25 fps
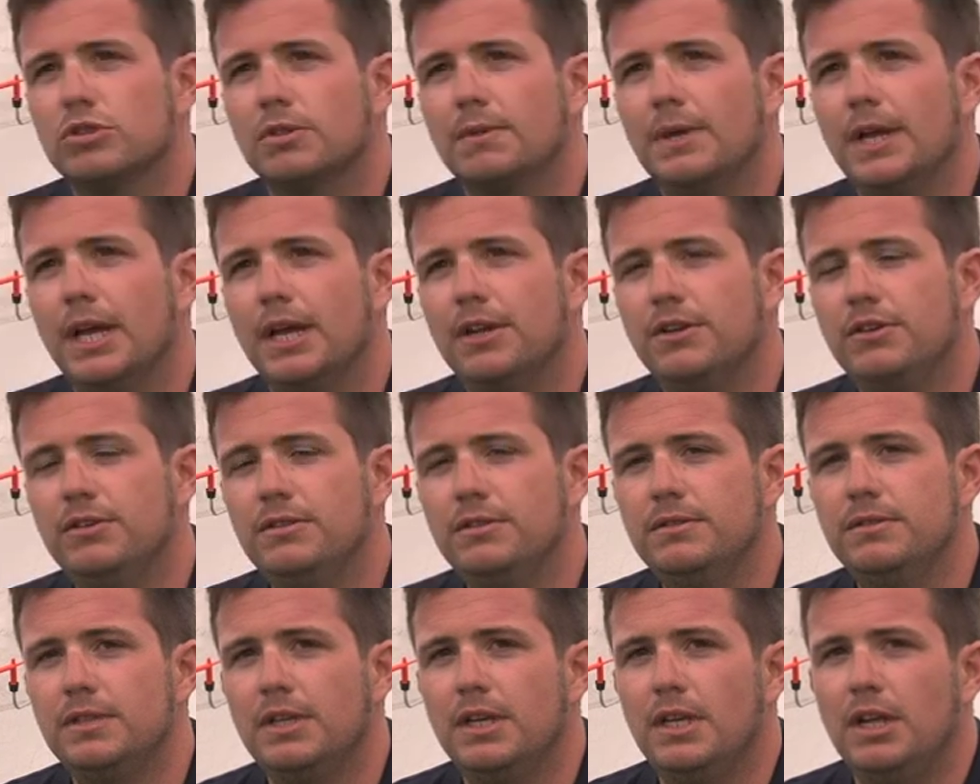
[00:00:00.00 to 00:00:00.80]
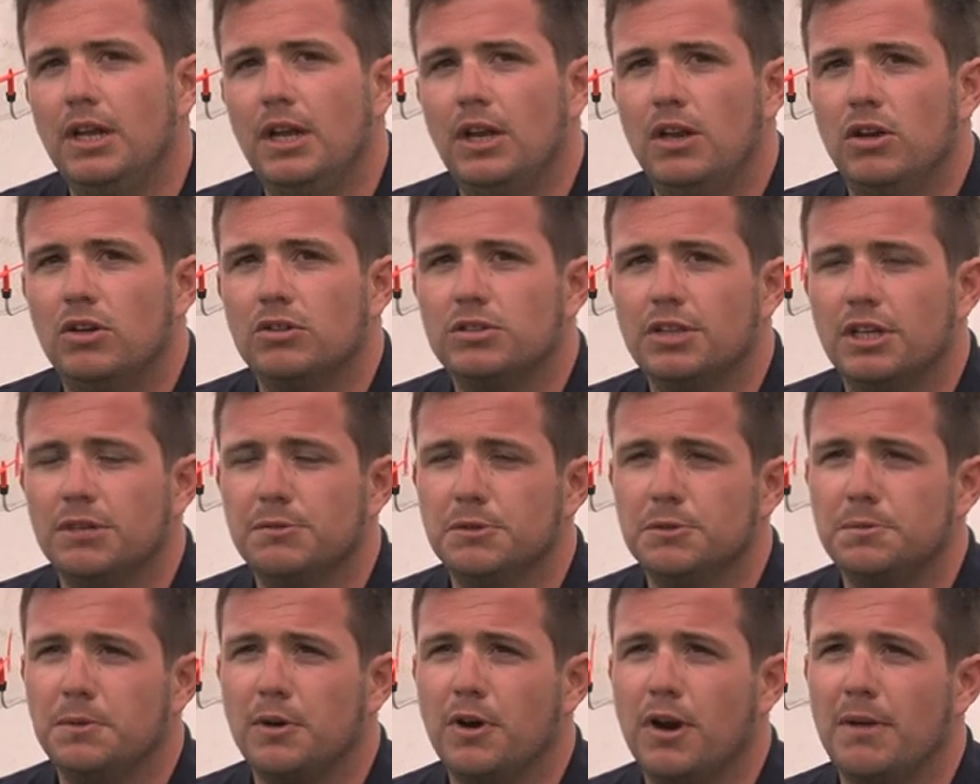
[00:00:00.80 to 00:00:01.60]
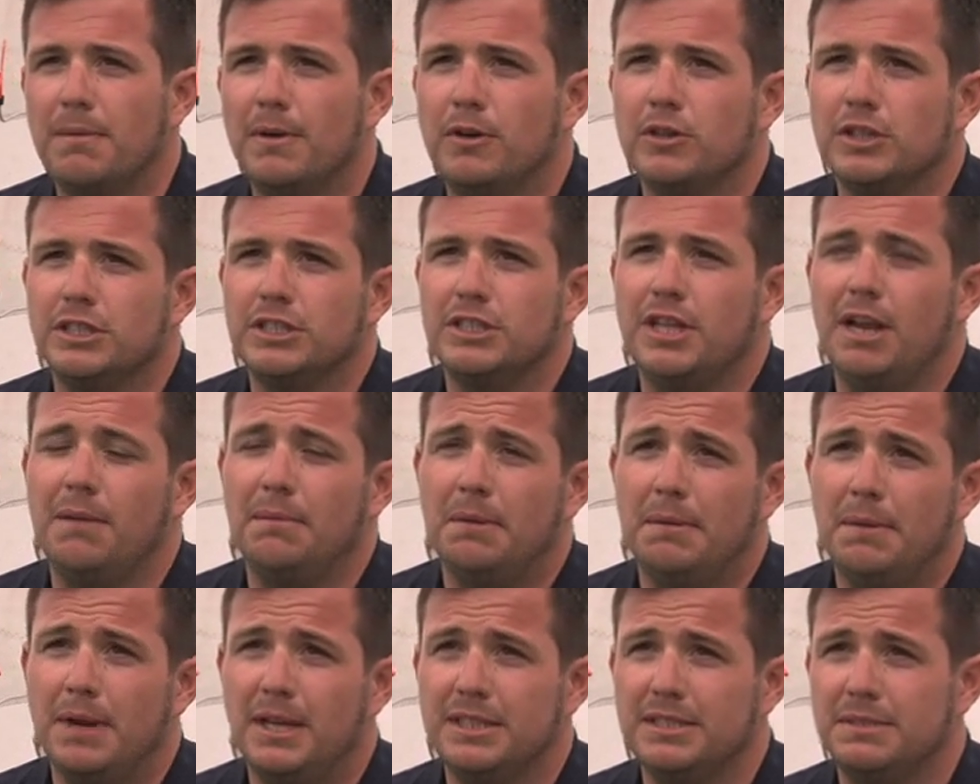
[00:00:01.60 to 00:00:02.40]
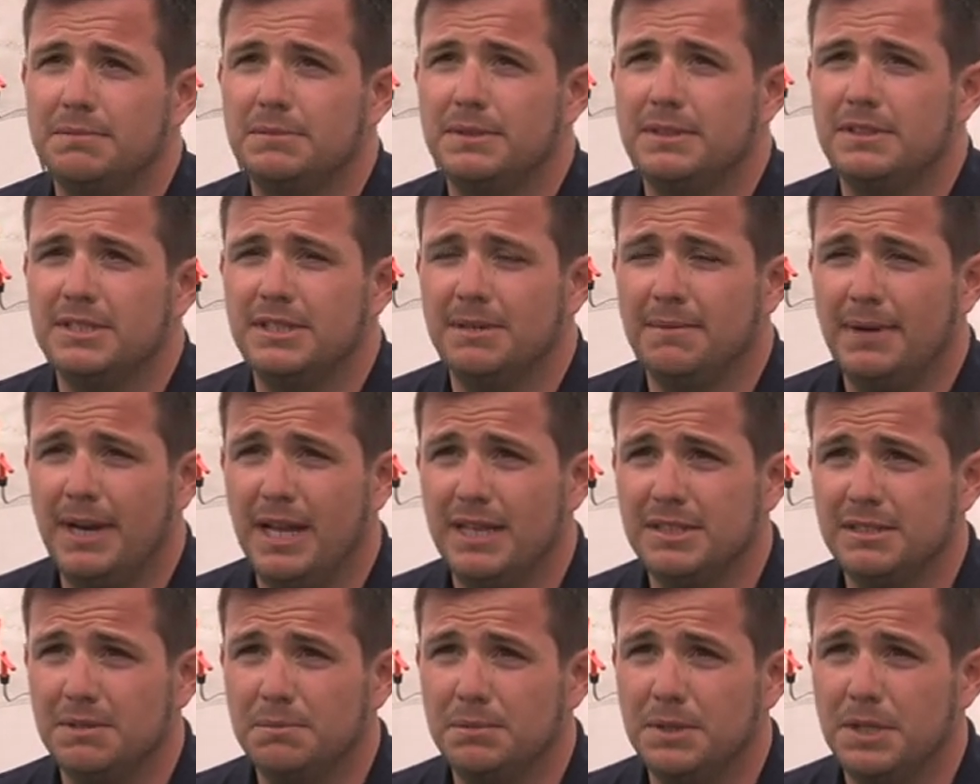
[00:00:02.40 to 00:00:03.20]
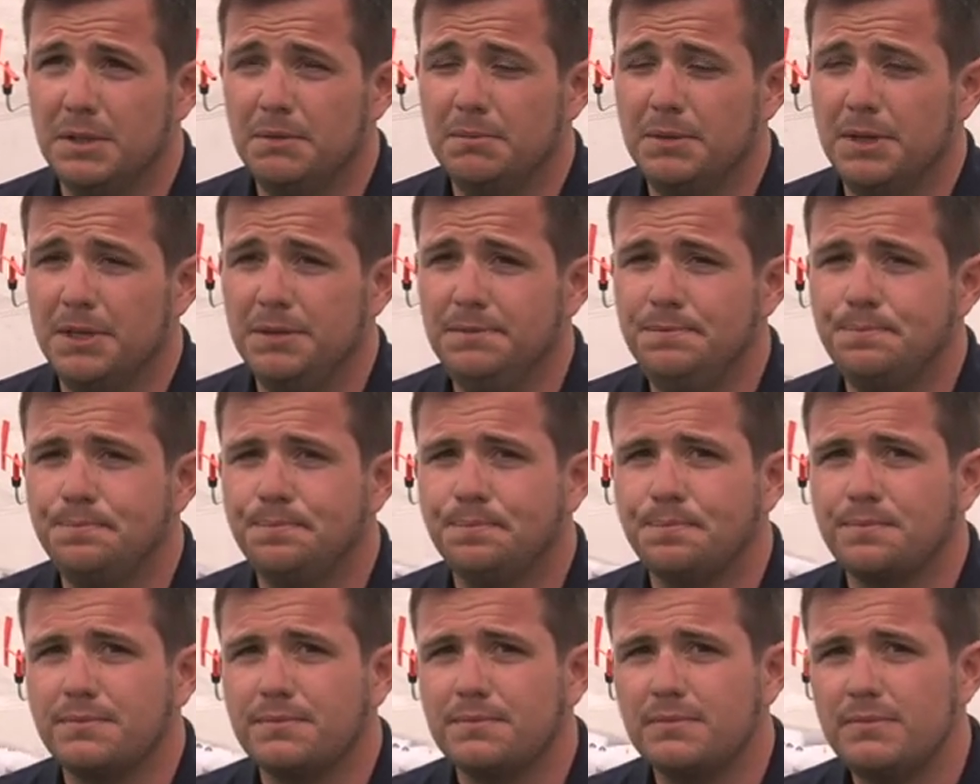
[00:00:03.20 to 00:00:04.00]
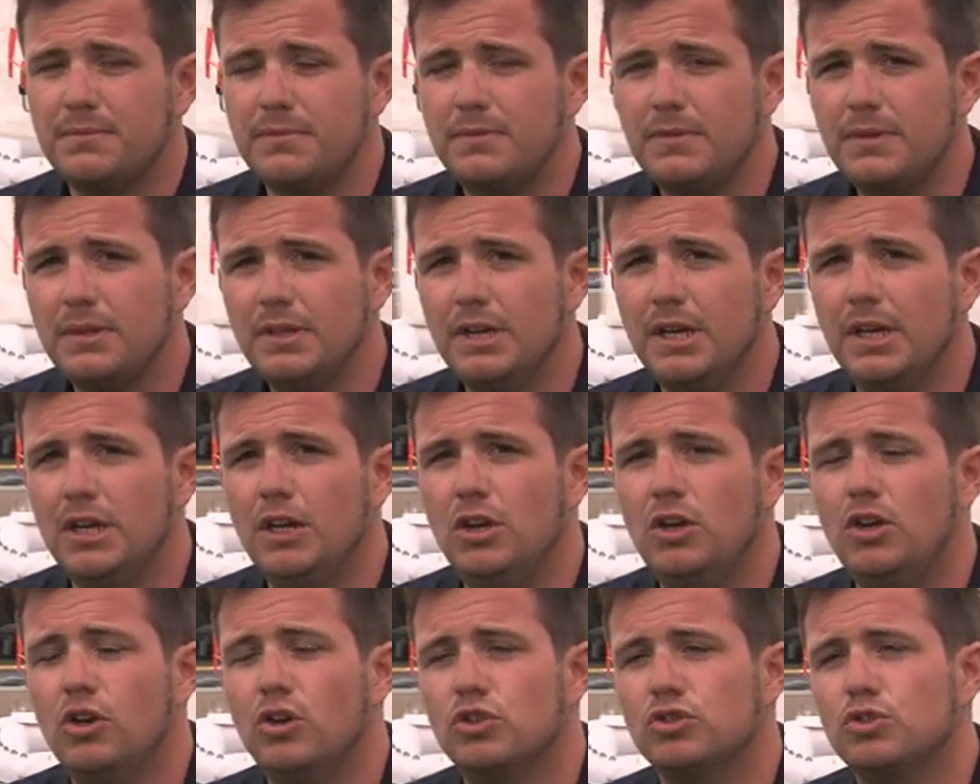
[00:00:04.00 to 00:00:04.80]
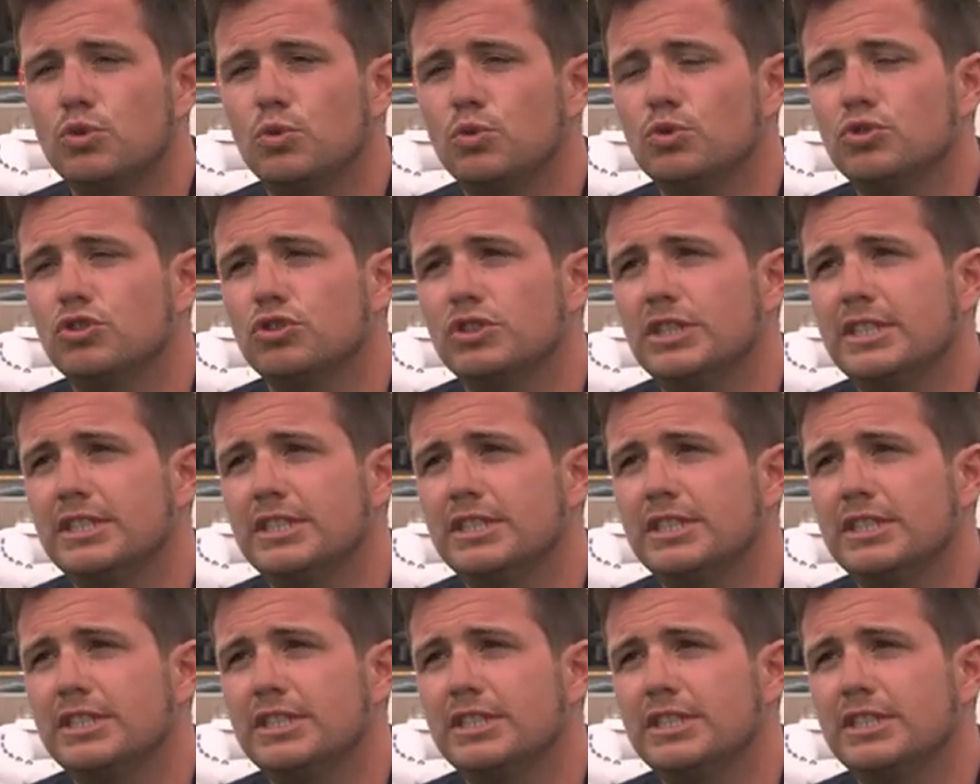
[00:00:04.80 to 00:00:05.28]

de verano, los tenemos programados hasta la primera semana de septiembre. Los cursos